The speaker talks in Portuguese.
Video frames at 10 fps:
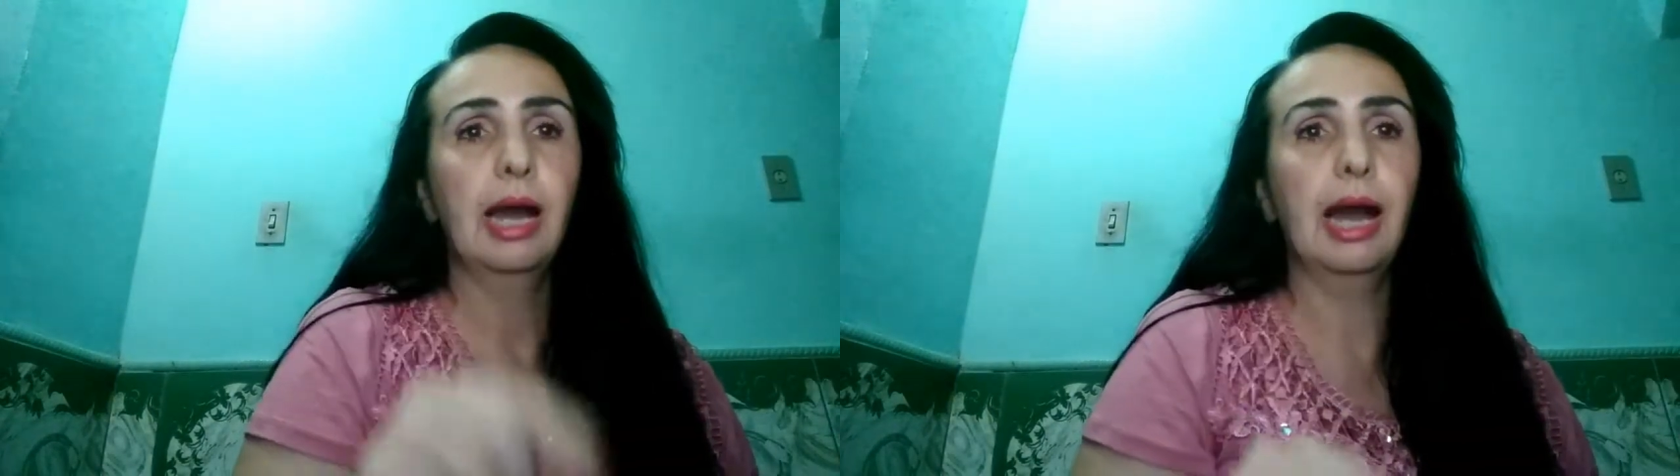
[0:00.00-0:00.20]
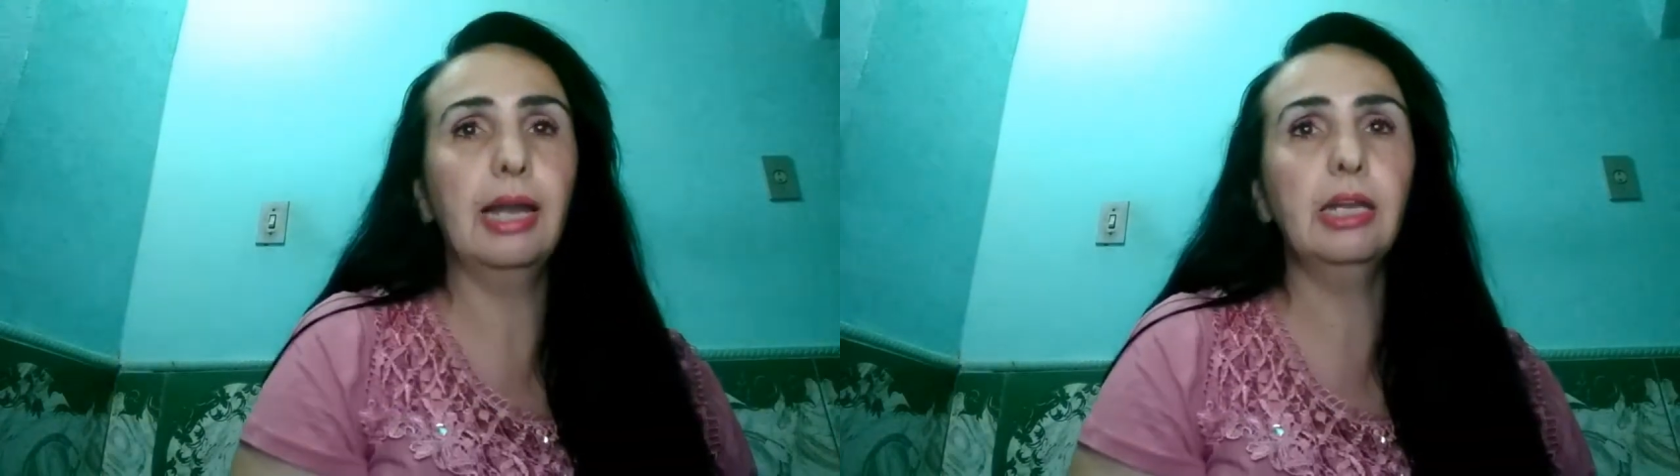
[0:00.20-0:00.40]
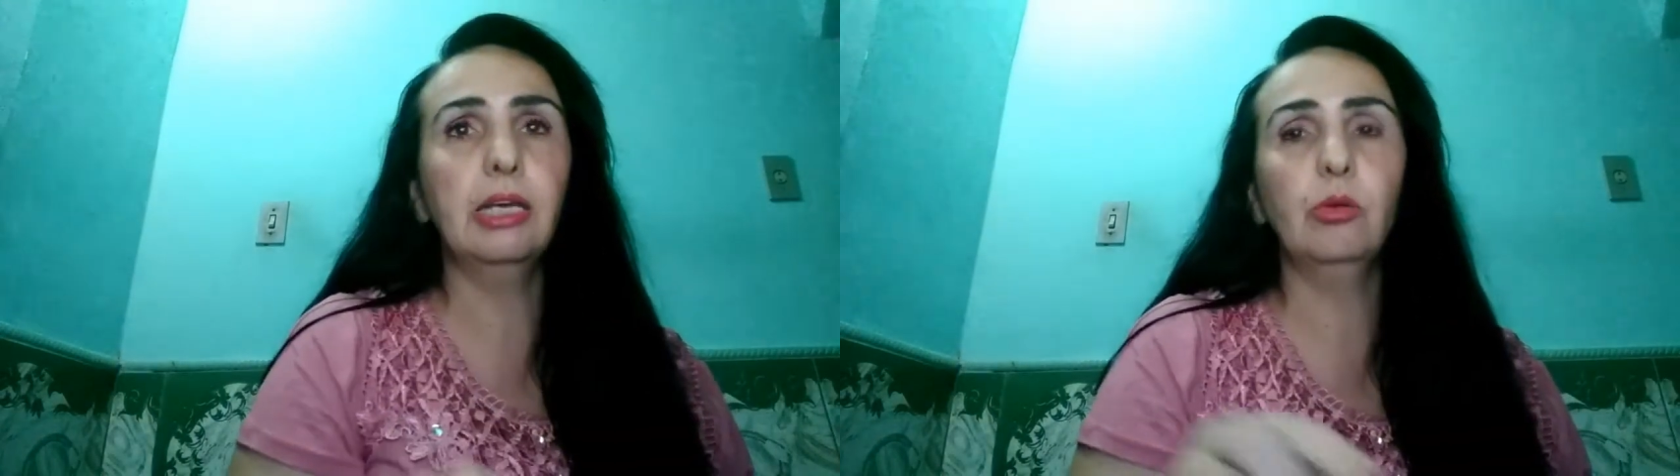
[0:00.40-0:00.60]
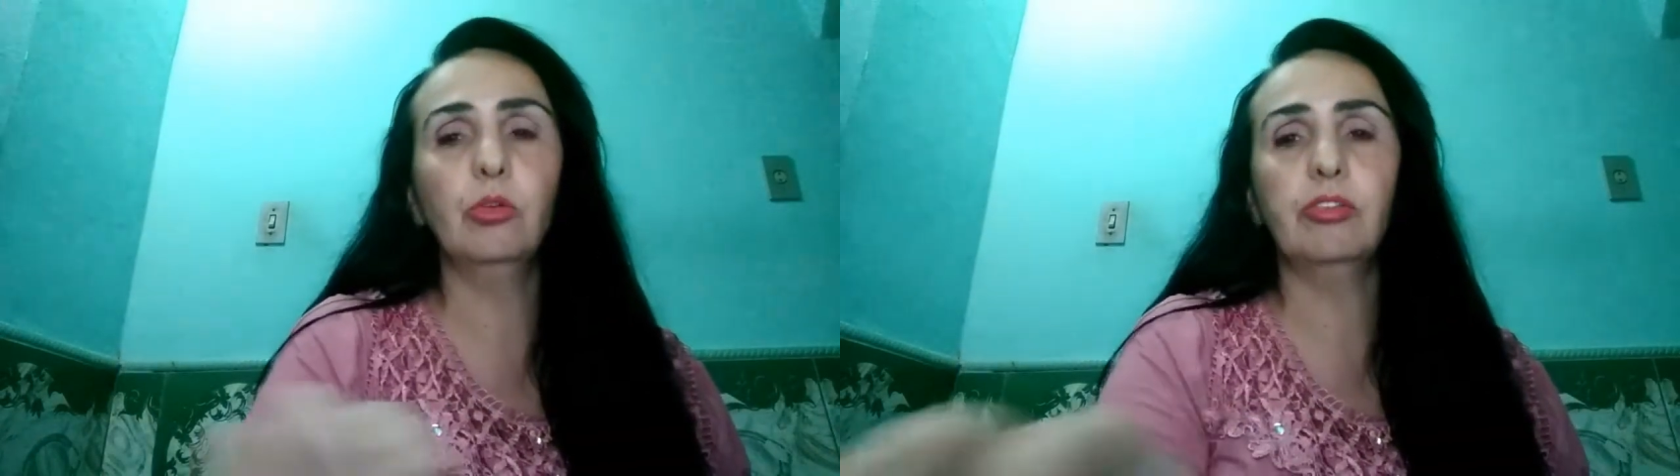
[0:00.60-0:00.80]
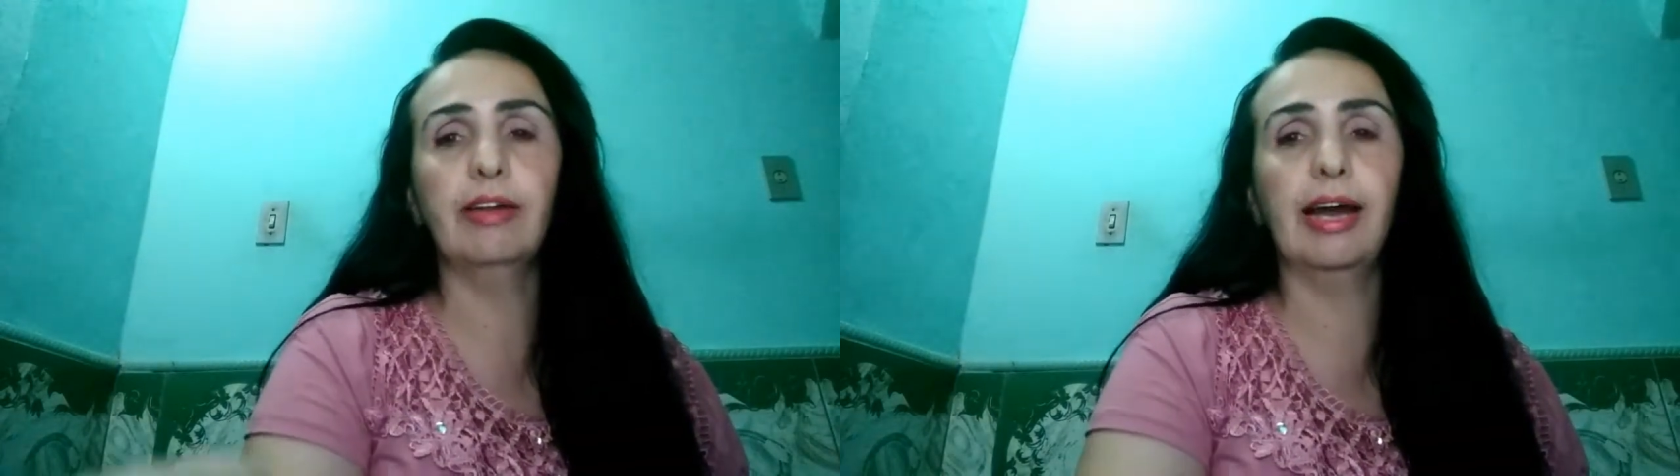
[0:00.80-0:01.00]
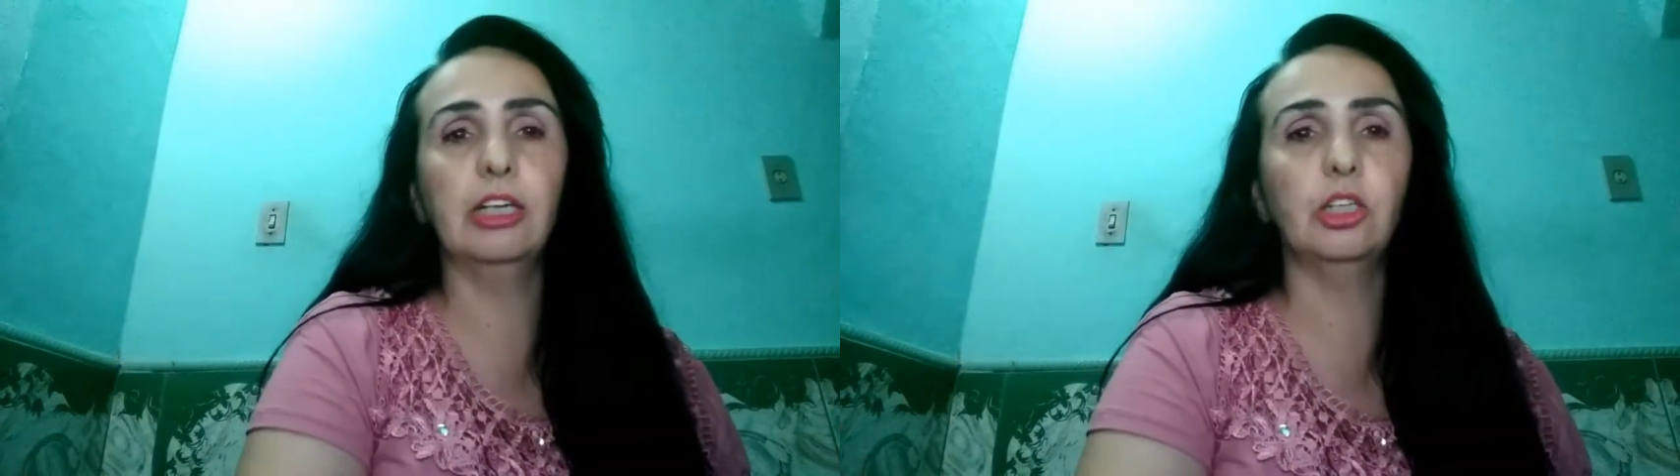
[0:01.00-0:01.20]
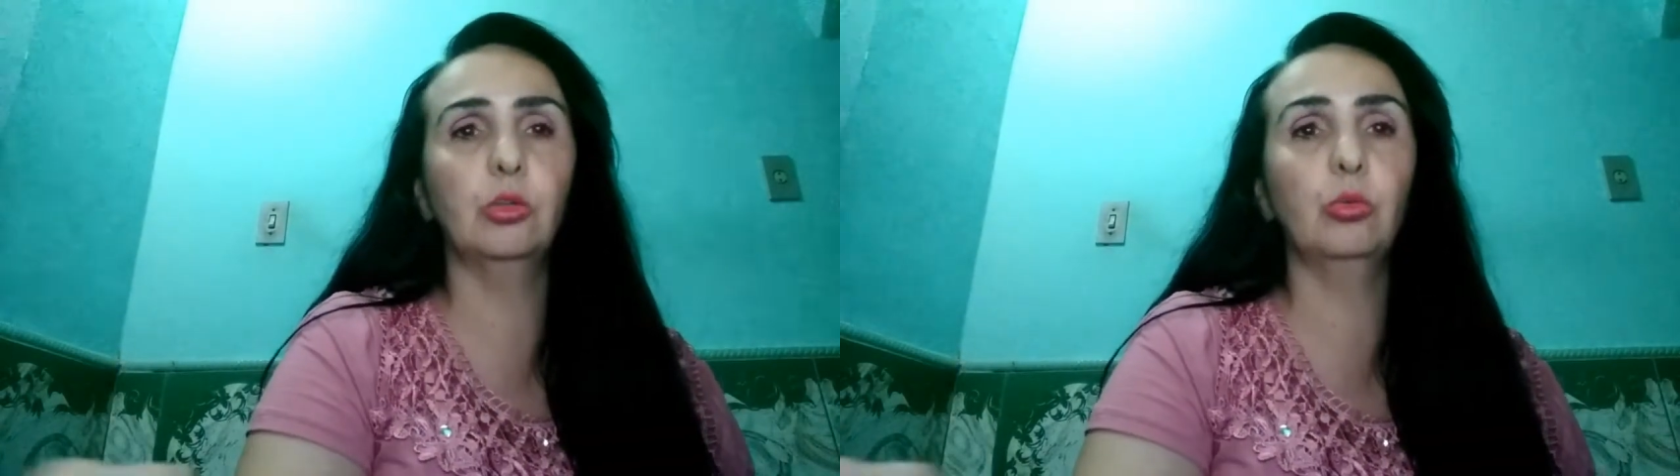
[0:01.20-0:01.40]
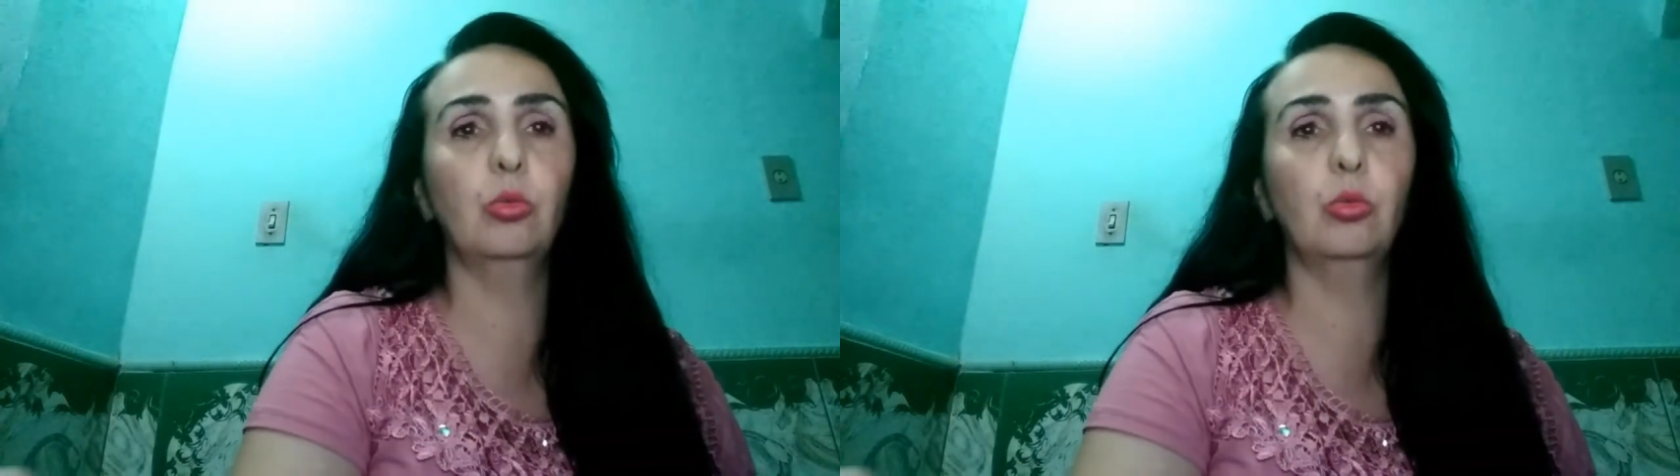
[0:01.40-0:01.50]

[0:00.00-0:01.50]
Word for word: ali o site do